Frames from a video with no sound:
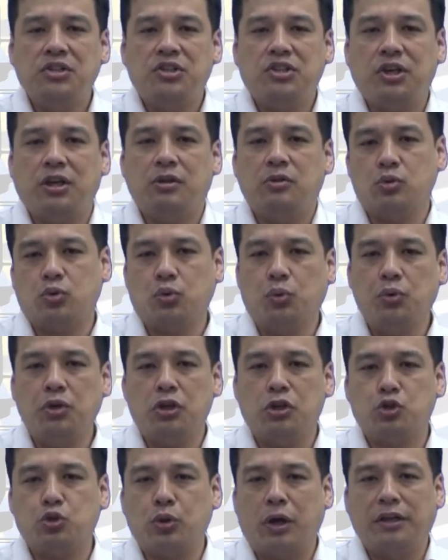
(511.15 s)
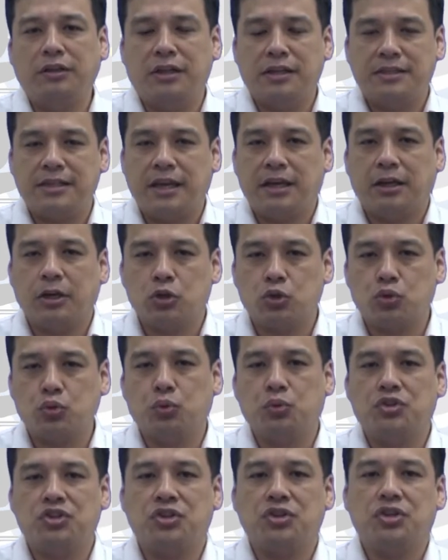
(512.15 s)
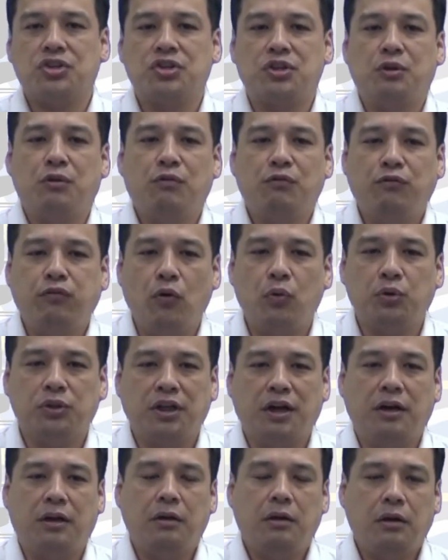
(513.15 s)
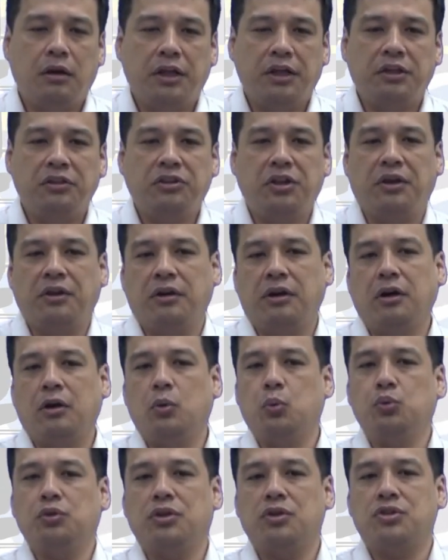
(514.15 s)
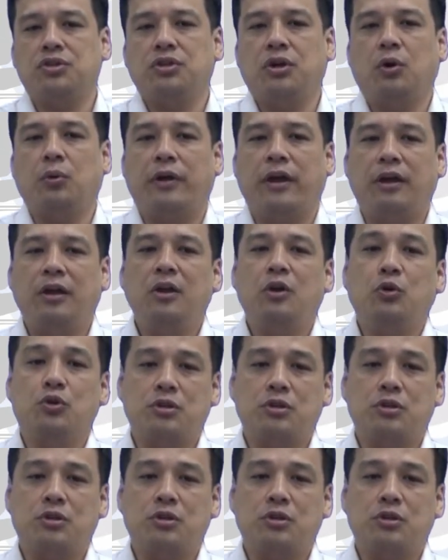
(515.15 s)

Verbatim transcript: 减除乙酸的这个数值是负的零点二五的时候呢，